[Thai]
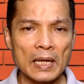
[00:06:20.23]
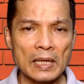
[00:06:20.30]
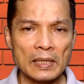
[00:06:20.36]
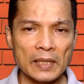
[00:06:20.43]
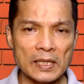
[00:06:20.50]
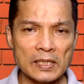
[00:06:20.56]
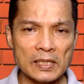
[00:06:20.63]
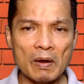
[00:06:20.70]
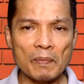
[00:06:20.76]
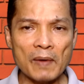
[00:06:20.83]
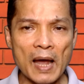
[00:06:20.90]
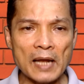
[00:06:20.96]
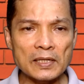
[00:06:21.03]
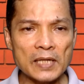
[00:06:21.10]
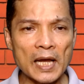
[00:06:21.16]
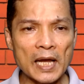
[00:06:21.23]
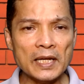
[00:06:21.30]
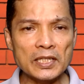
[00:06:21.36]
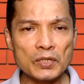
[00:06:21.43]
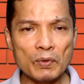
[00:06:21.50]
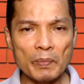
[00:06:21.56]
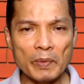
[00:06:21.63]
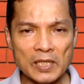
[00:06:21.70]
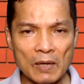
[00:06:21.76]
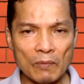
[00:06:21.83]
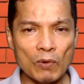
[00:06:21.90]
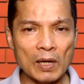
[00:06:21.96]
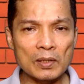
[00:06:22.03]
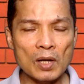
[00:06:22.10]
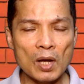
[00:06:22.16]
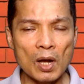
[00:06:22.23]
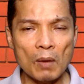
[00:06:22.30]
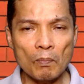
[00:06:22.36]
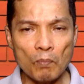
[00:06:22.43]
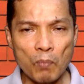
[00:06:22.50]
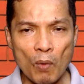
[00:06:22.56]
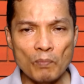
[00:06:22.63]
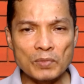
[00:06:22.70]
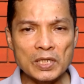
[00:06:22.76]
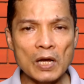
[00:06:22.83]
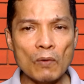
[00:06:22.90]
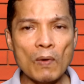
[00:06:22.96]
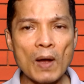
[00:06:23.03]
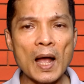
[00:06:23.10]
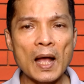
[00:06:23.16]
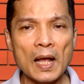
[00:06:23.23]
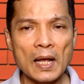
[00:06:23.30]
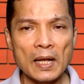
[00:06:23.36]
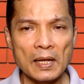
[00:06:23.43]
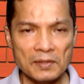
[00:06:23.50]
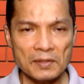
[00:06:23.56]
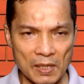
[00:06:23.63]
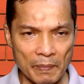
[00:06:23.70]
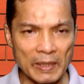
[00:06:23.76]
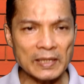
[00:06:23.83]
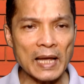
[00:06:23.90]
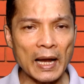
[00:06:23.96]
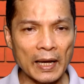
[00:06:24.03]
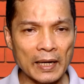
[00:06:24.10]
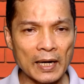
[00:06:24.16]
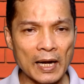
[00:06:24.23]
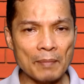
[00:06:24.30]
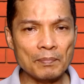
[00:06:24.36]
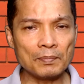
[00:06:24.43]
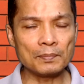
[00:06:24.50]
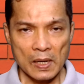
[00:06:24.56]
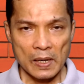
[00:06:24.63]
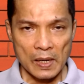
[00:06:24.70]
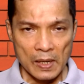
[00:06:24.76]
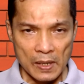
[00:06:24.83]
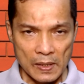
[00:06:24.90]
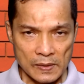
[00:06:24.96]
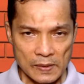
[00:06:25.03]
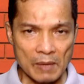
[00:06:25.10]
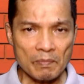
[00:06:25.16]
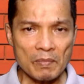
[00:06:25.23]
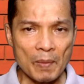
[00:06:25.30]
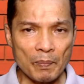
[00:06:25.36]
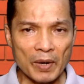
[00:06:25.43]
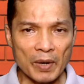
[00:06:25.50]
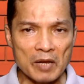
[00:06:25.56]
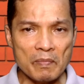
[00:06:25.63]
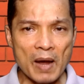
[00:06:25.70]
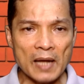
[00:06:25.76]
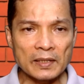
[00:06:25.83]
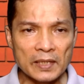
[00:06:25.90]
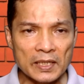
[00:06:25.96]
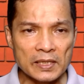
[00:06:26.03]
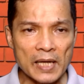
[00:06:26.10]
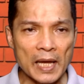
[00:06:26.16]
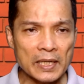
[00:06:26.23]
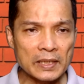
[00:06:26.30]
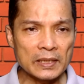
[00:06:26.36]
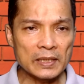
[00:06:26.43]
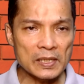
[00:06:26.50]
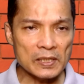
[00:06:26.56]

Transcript: แต่สำหรับการใช้ในชีวิตประจำวัน ผมเชื่อว่าจะไม่ต่างกันครับสำหรับปริมาณที่ใช้คือ